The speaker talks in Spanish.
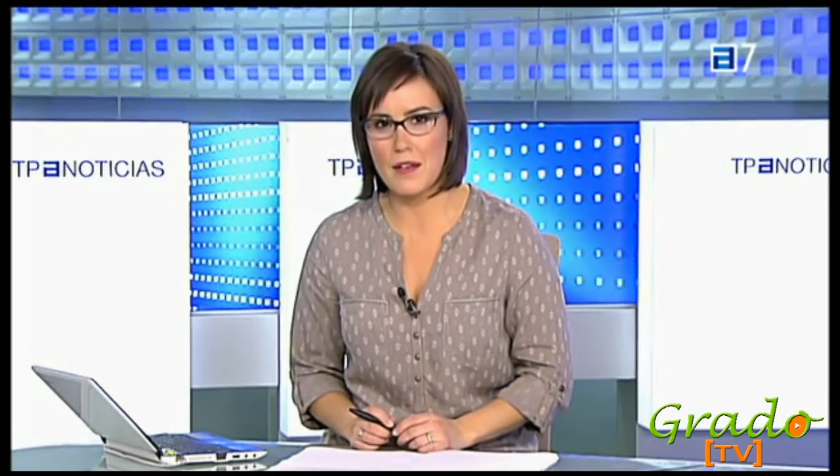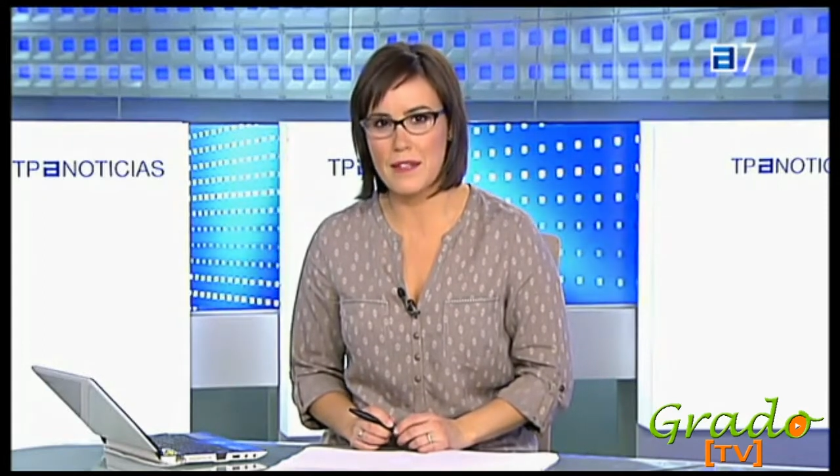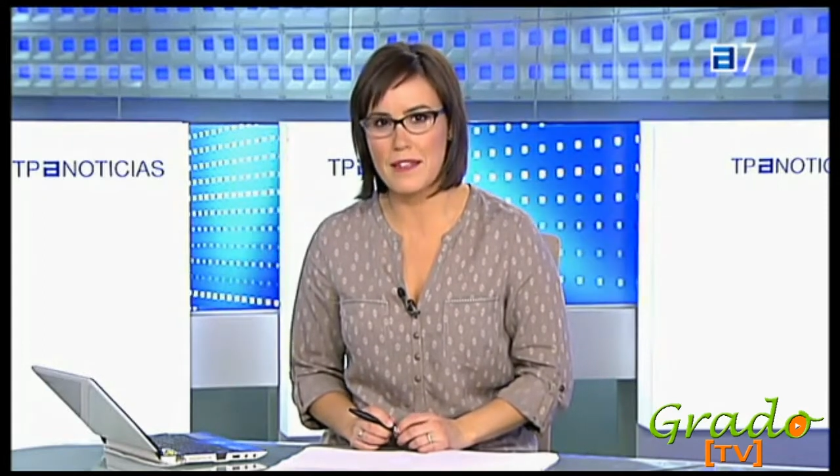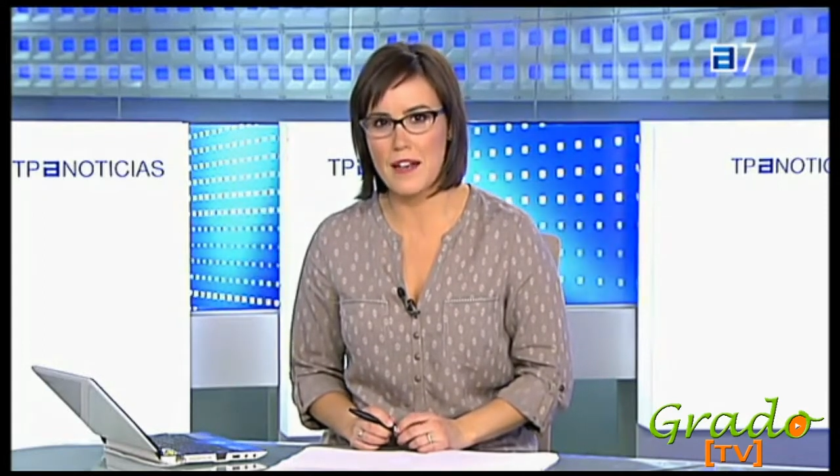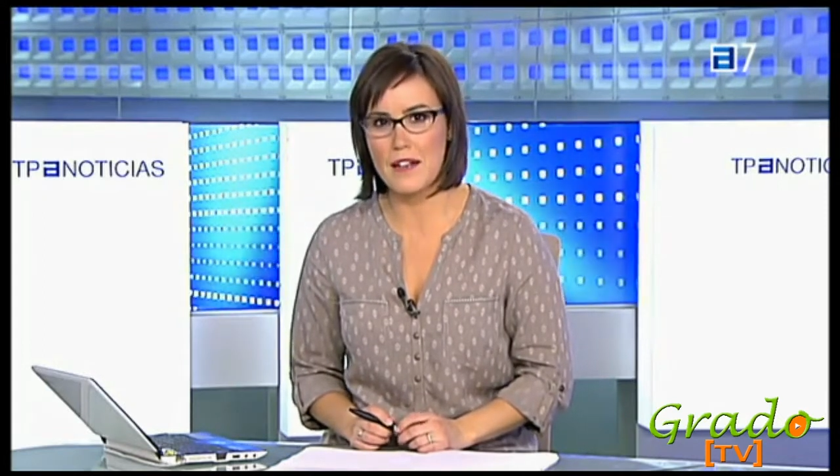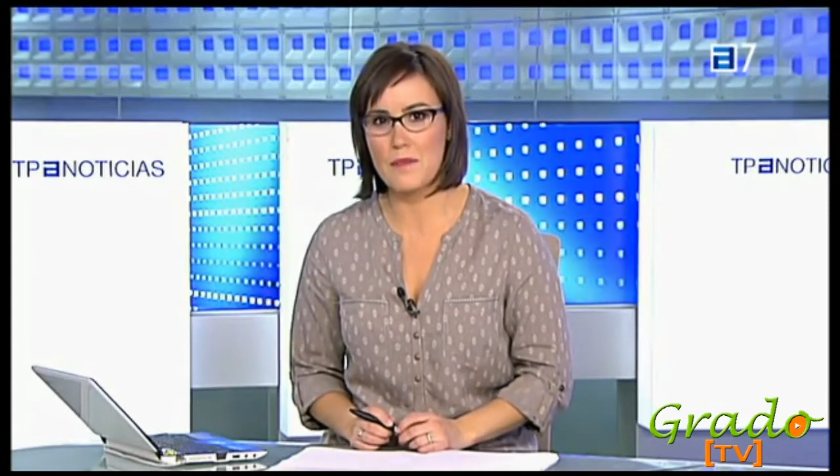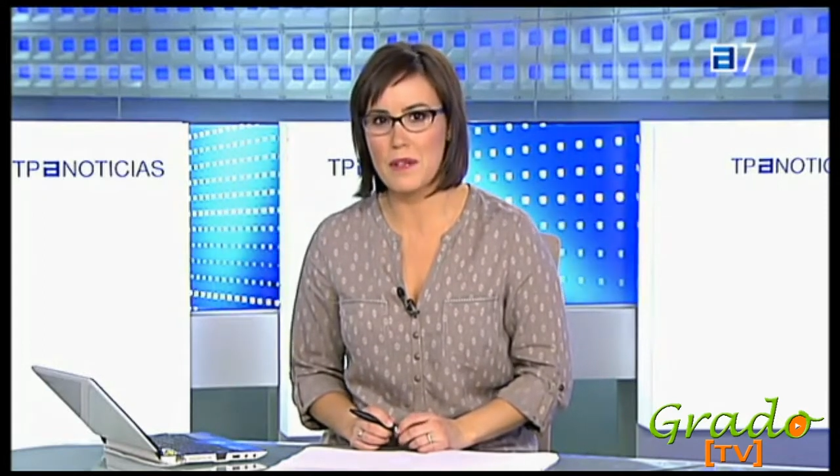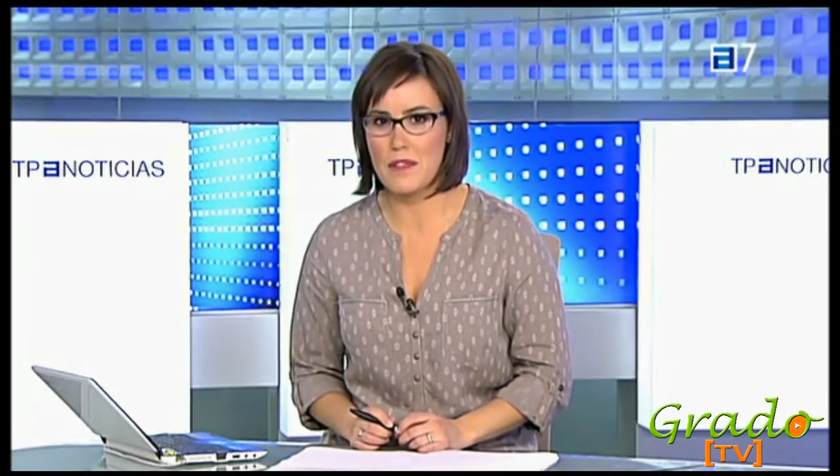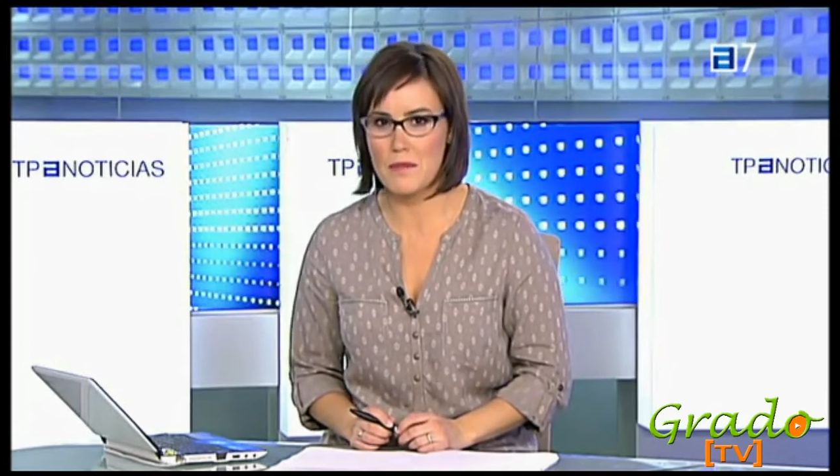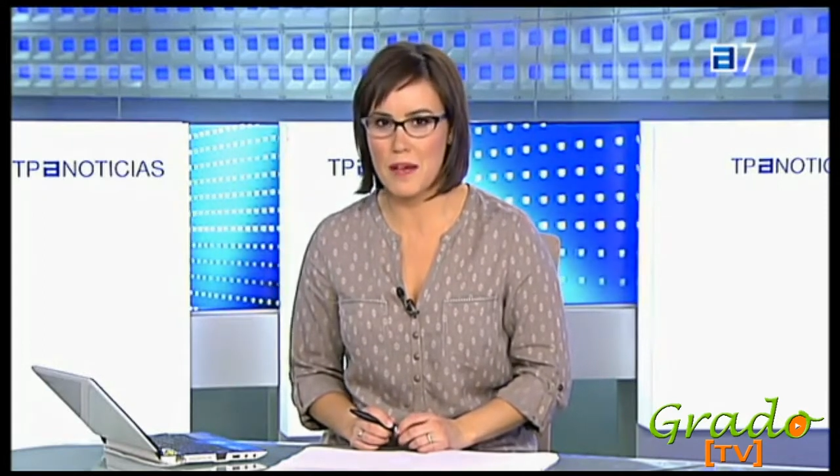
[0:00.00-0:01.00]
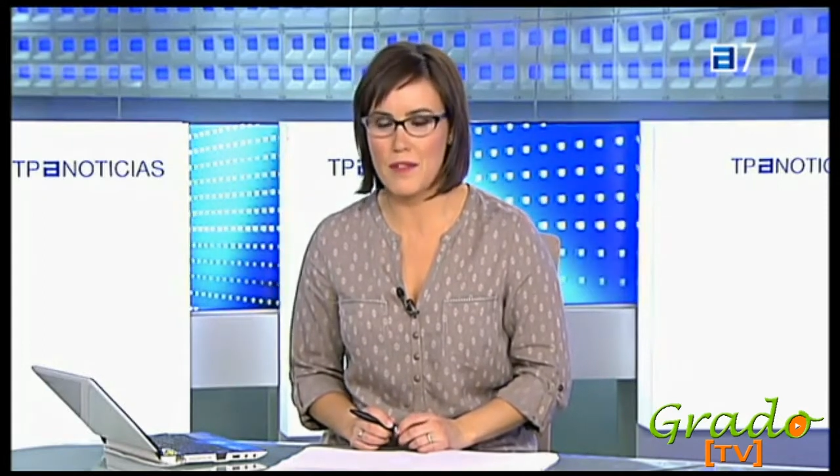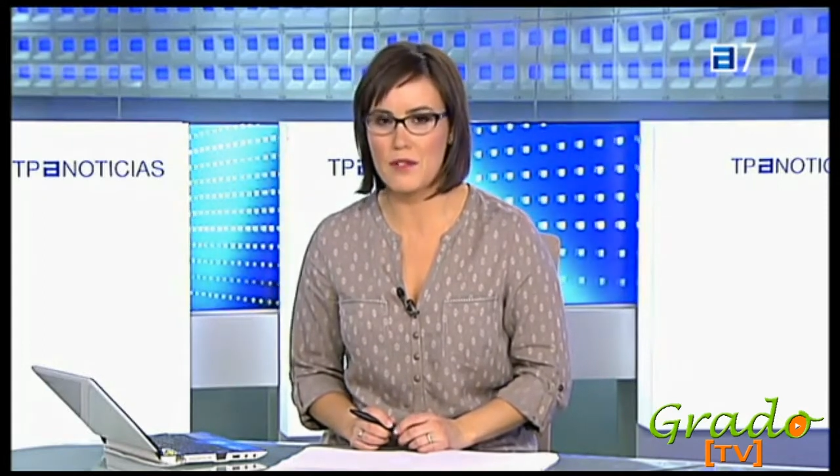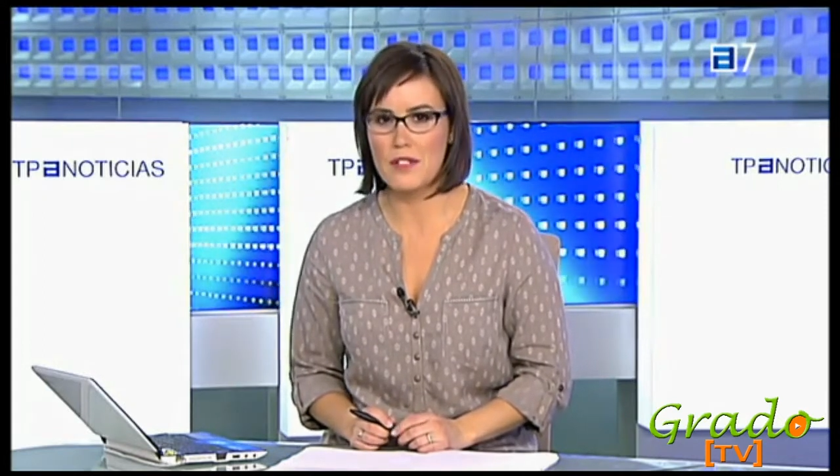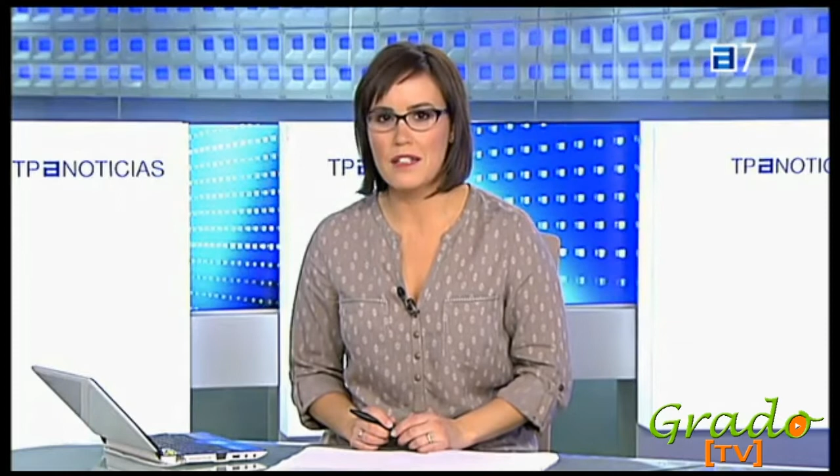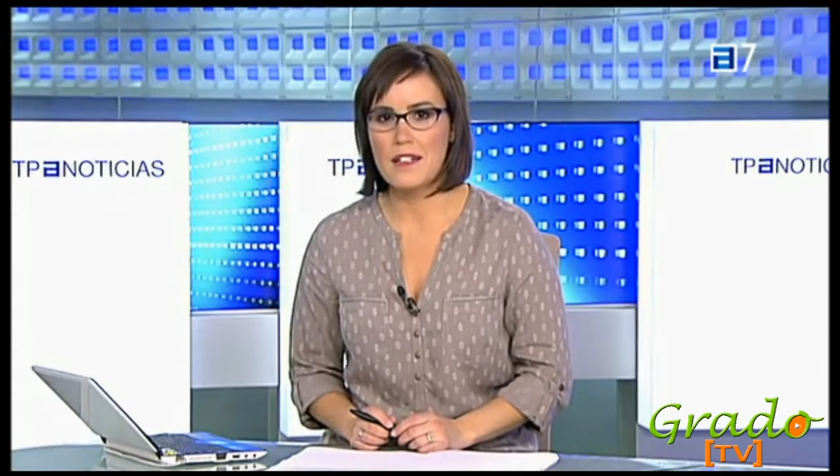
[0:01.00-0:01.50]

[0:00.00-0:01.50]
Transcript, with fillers: vital en el Principado